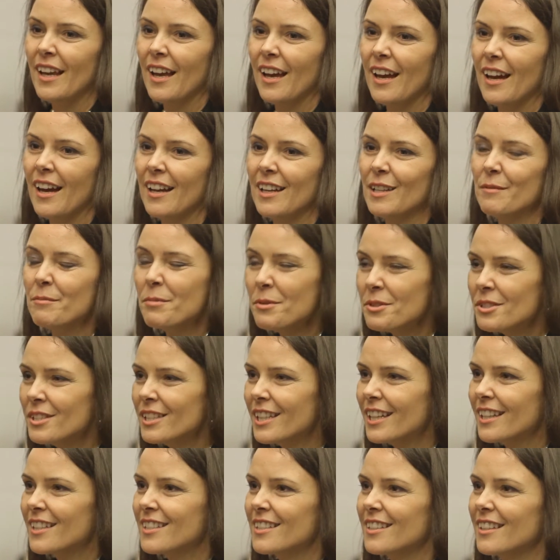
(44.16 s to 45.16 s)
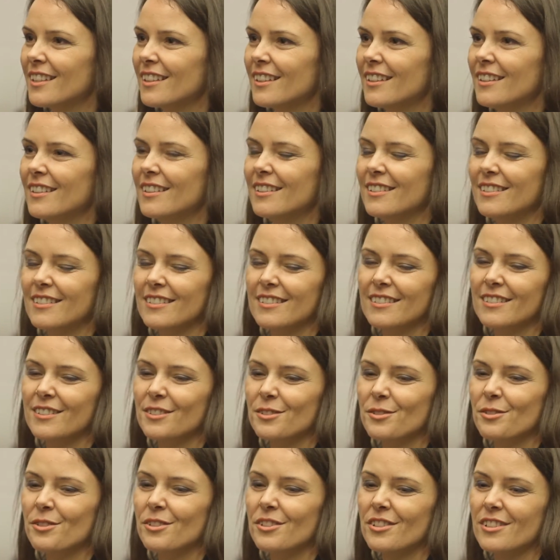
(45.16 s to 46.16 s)
Ale później, jak się e,
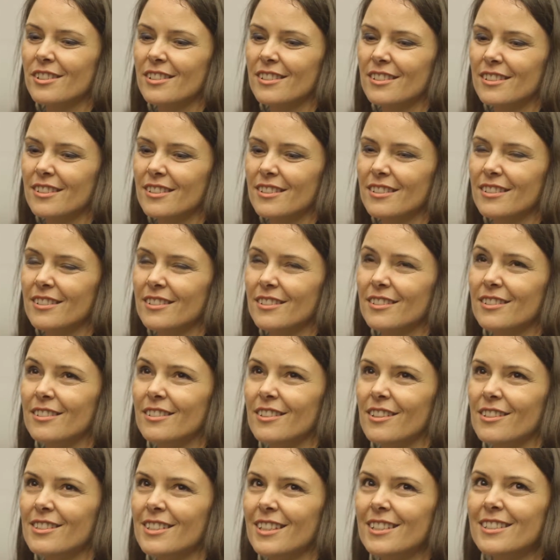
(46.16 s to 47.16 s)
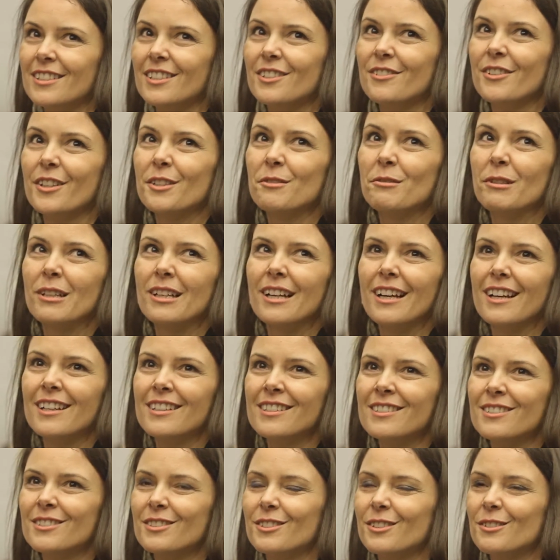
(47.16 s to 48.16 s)
już e, ostatnie światła
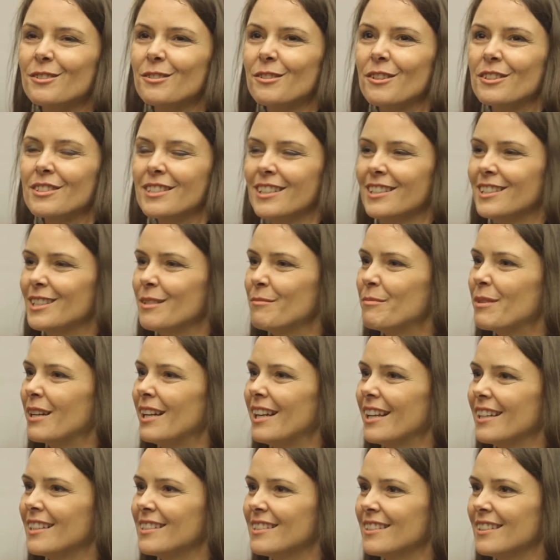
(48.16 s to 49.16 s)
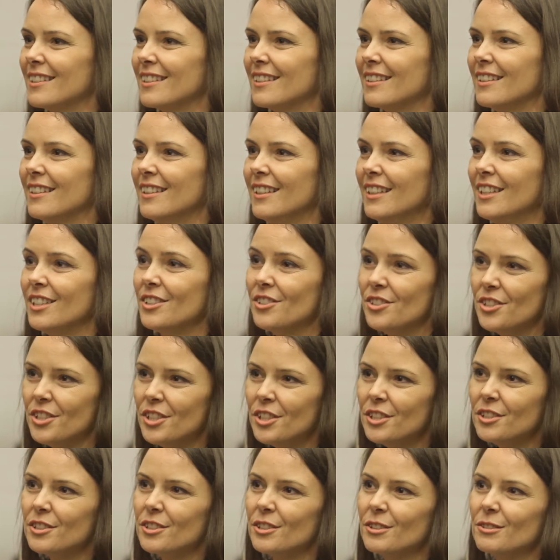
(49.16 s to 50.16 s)
gasną, ostatnie prelekcje
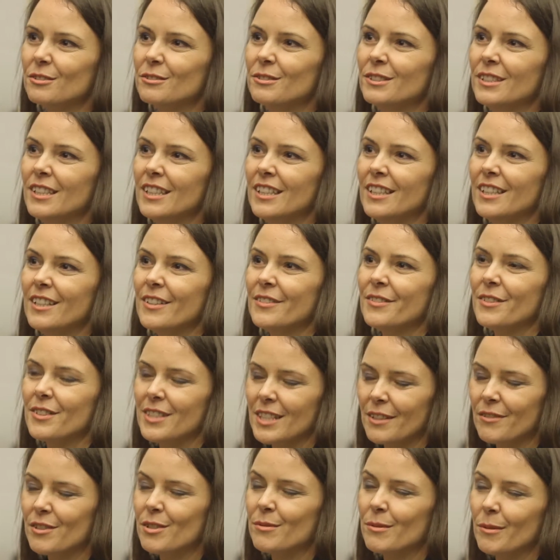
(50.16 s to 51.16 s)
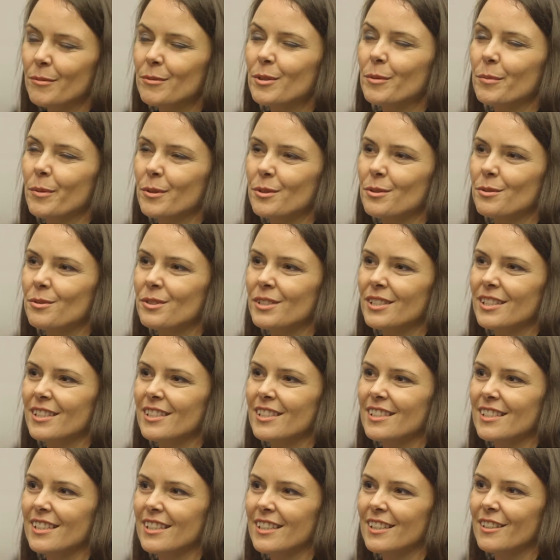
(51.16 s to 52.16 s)
cichną, to zawsze mam to poczucie,
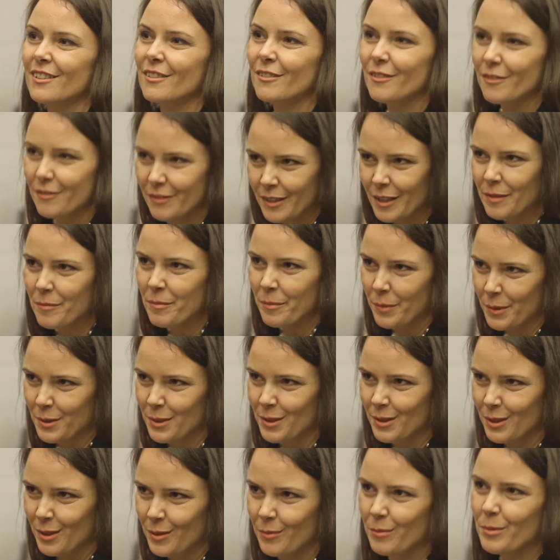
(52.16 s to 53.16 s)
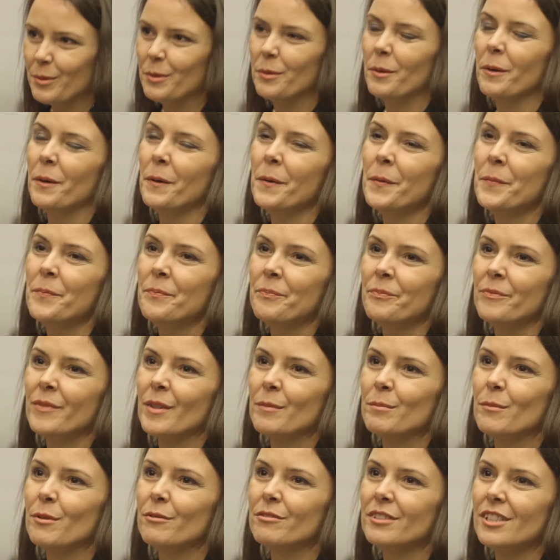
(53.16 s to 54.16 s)
że wiem, po co to było,
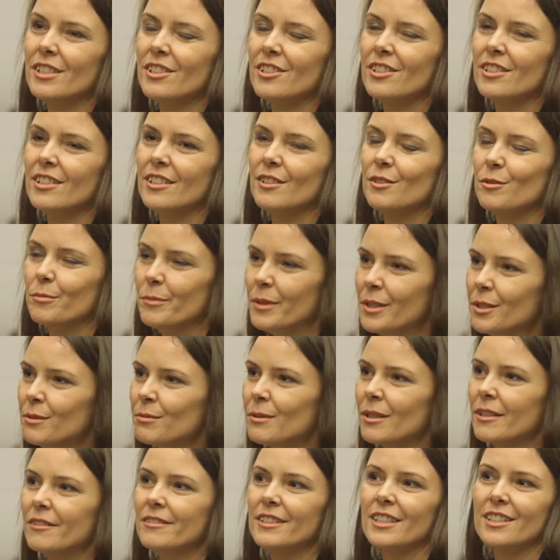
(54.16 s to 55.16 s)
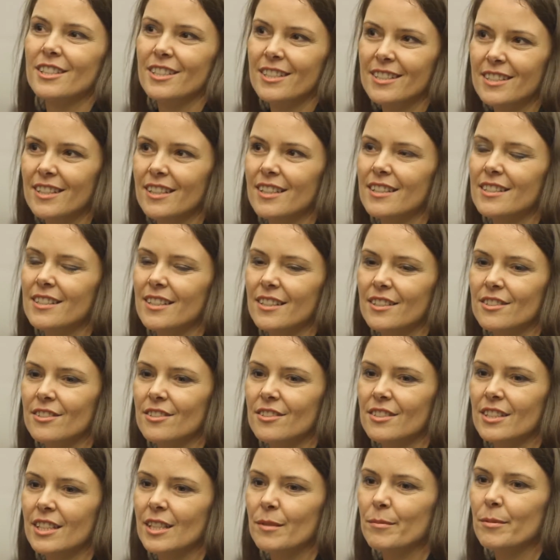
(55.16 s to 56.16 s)
bo w naszych umysłach, w naszych sercach
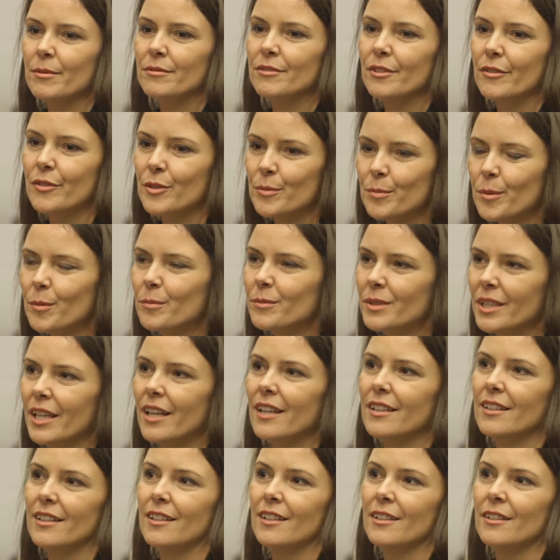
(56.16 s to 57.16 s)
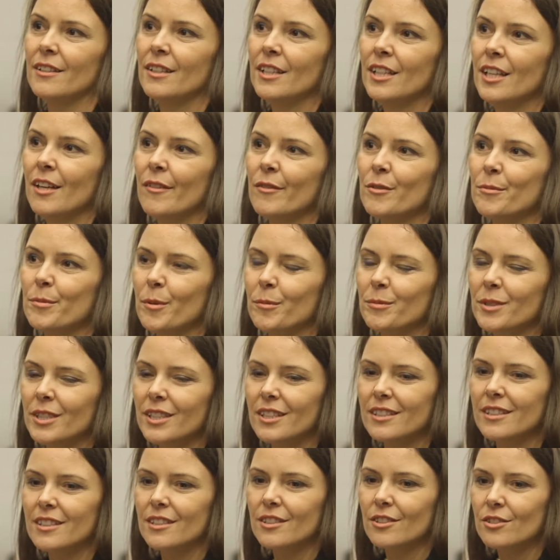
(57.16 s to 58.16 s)
zostaje pewne wspomnienie,
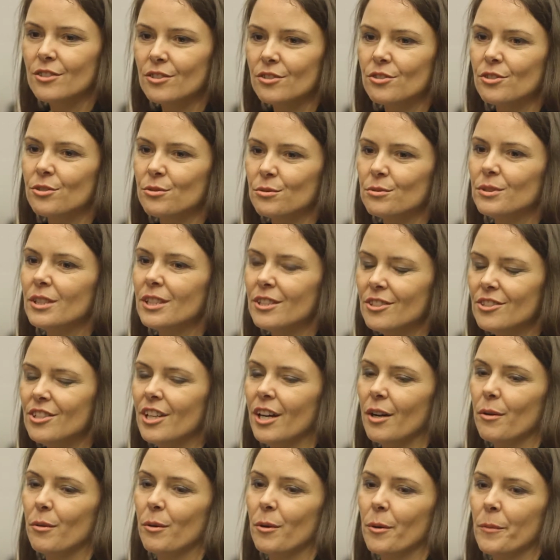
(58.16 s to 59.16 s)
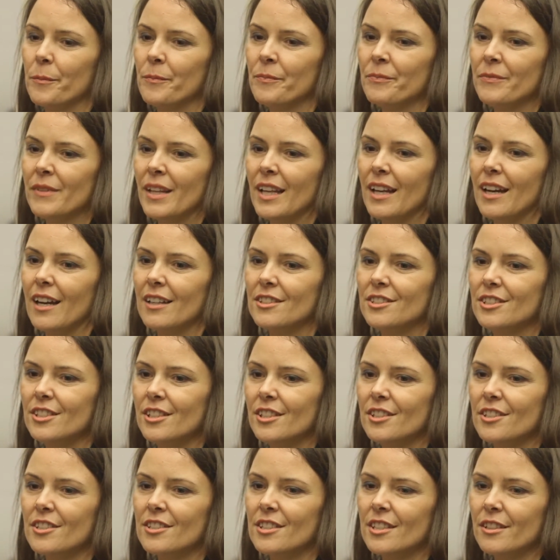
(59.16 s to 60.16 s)
wspomnienie tego, co się tutaj działo, a
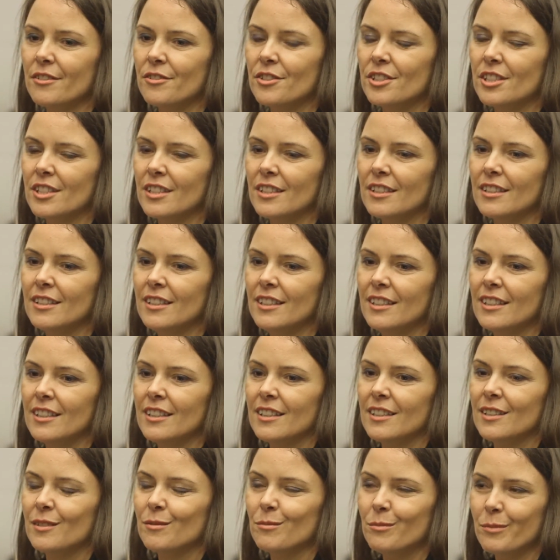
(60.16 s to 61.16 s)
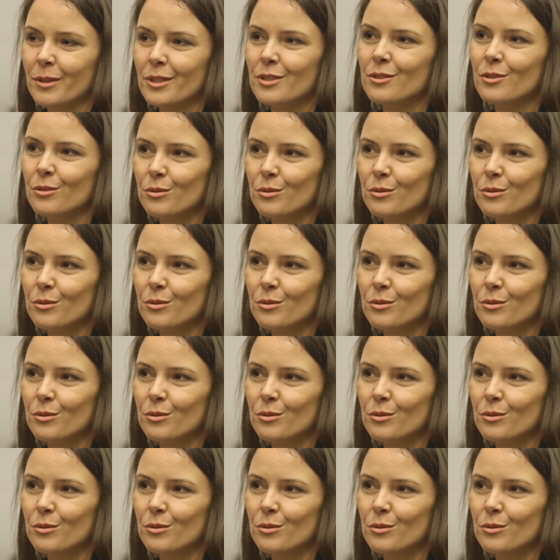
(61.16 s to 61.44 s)
dzieje się zawsze bardzo